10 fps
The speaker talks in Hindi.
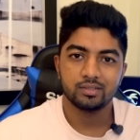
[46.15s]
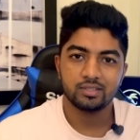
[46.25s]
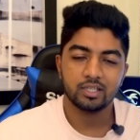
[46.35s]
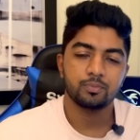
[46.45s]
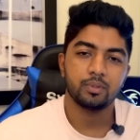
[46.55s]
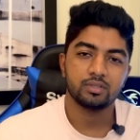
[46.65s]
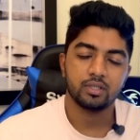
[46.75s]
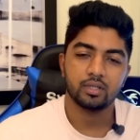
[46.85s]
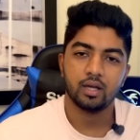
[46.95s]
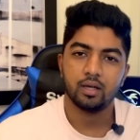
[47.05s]
सिक्स
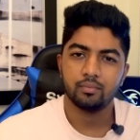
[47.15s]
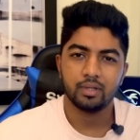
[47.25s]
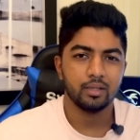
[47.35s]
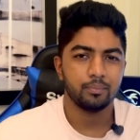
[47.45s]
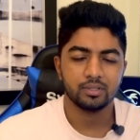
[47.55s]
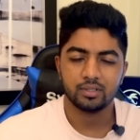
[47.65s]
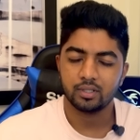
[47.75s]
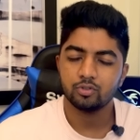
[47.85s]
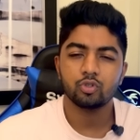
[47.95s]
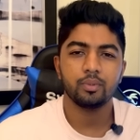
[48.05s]
परसेंट का टेन
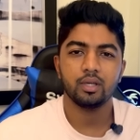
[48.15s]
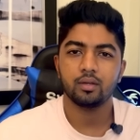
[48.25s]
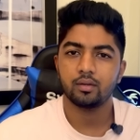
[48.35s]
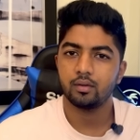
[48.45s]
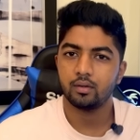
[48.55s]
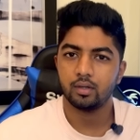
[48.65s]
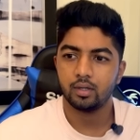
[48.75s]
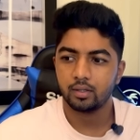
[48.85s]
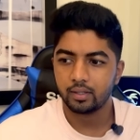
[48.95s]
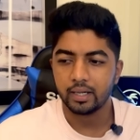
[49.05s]
परसेंट का जो भी
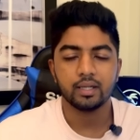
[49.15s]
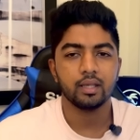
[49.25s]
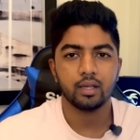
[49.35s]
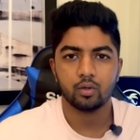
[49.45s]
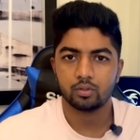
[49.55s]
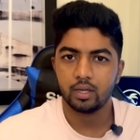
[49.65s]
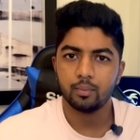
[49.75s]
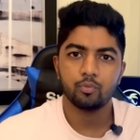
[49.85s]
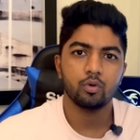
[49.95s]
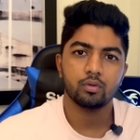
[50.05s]
क्राइटेरिया uh, होता है
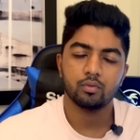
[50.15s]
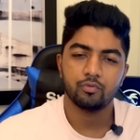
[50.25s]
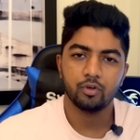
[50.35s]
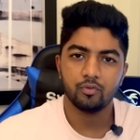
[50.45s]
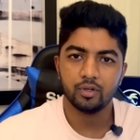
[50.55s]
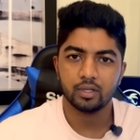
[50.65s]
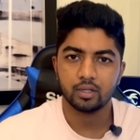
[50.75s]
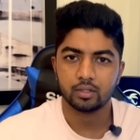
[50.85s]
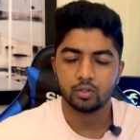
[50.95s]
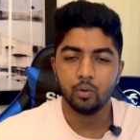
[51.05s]
आप वो फुलफ़िल
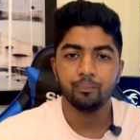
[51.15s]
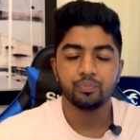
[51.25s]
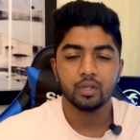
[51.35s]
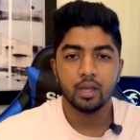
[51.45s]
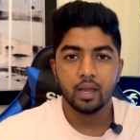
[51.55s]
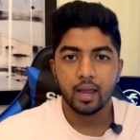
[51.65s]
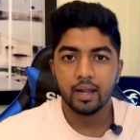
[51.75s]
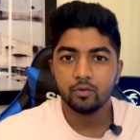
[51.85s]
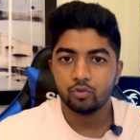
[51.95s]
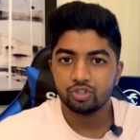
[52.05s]
करते हो
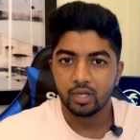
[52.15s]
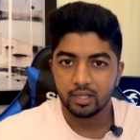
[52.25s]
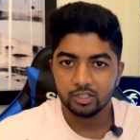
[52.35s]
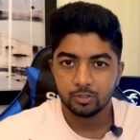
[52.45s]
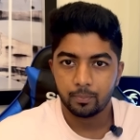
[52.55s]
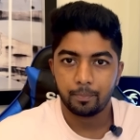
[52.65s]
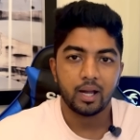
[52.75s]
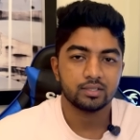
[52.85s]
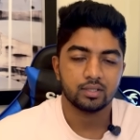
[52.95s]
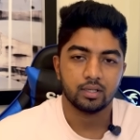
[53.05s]
एंड वो चैलेंज
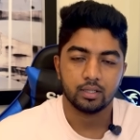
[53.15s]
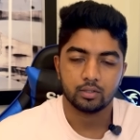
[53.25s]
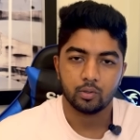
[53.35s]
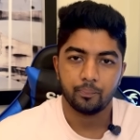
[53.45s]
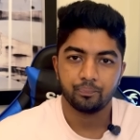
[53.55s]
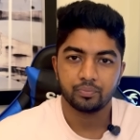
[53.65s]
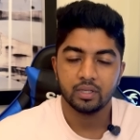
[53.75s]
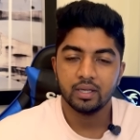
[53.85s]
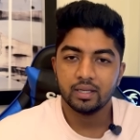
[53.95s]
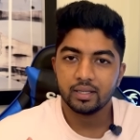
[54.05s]
पास कर लेते हो
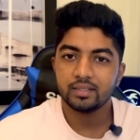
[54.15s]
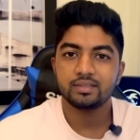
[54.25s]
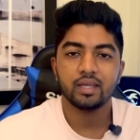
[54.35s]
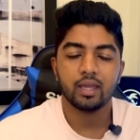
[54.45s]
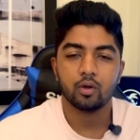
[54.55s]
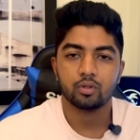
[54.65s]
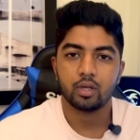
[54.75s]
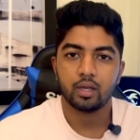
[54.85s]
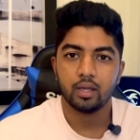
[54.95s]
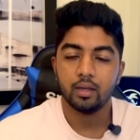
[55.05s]
इससे क्या
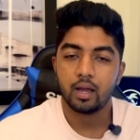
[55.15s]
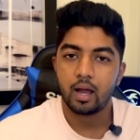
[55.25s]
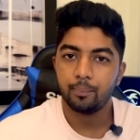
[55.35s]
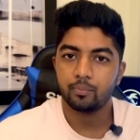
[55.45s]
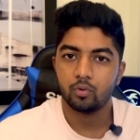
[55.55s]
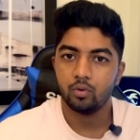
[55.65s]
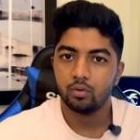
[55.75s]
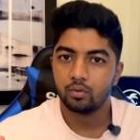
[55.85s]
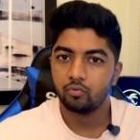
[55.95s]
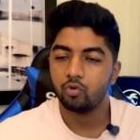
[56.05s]
होता है आपको
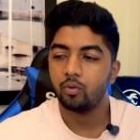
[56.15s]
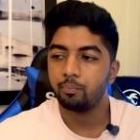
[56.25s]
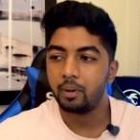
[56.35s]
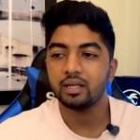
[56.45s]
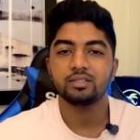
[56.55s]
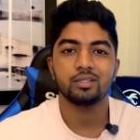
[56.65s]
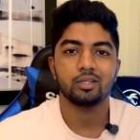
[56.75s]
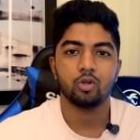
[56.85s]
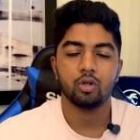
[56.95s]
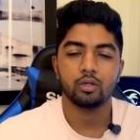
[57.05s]
वो पाँच
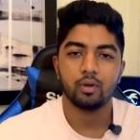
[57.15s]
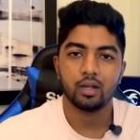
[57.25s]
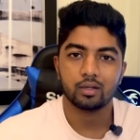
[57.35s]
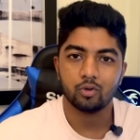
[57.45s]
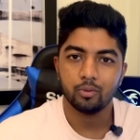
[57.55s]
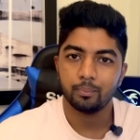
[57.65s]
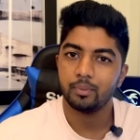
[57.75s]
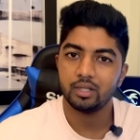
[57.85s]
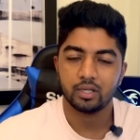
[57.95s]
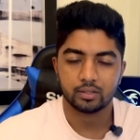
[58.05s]
हज़ार डॉलर वाला अकाउंट
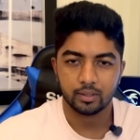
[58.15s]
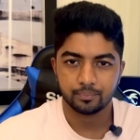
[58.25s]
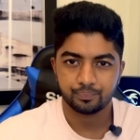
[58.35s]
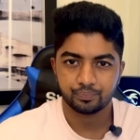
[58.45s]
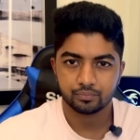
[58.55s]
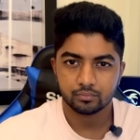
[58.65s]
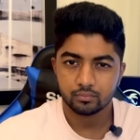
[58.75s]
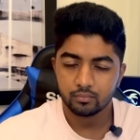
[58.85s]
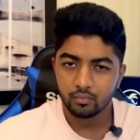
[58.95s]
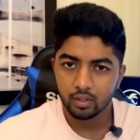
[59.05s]
मिल जाता है
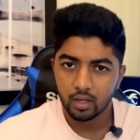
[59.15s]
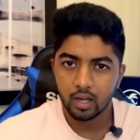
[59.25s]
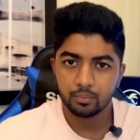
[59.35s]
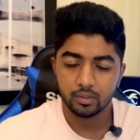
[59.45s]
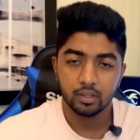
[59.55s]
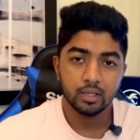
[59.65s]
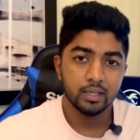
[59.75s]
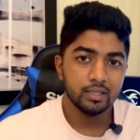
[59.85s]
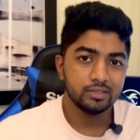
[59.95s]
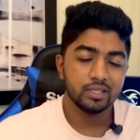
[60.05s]
अब
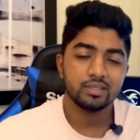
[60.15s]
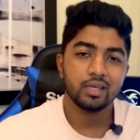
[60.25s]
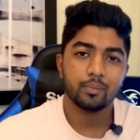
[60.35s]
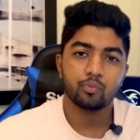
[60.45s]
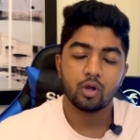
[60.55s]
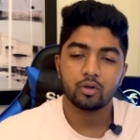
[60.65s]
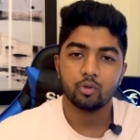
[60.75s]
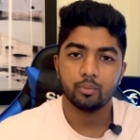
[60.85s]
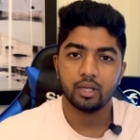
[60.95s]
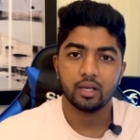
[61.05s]
जैसे ही आपको
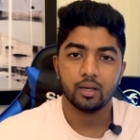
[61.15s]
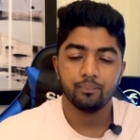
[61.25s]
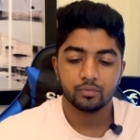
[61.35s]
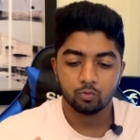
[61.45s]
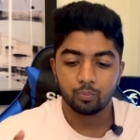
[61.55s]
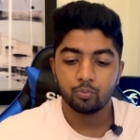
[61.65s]
अकाउंट मिलेगा वो